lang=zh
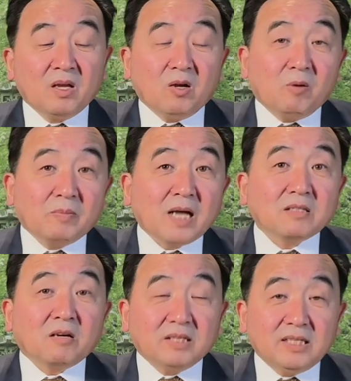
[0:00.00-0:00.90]
我们看
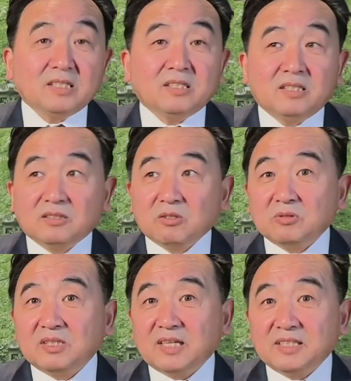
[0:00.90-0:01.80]
到离世的都
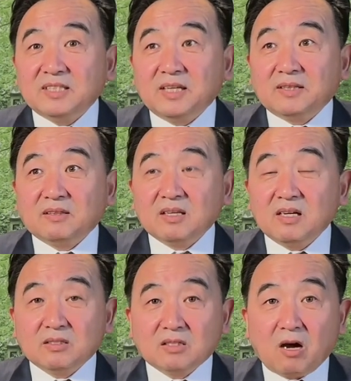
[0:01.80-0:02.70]
是那些
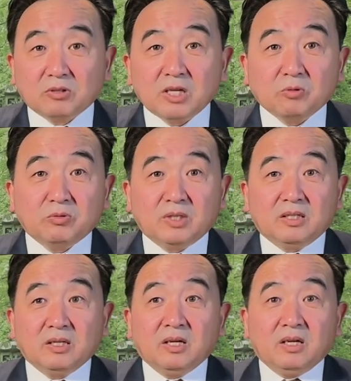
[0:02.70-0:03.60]
呃搞教育的、
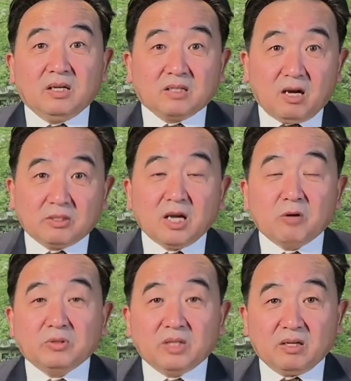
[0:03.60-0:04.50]
搞
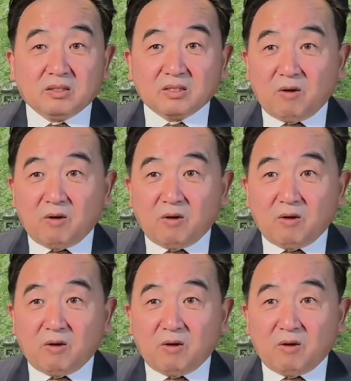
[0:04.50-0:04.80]
教育的、搞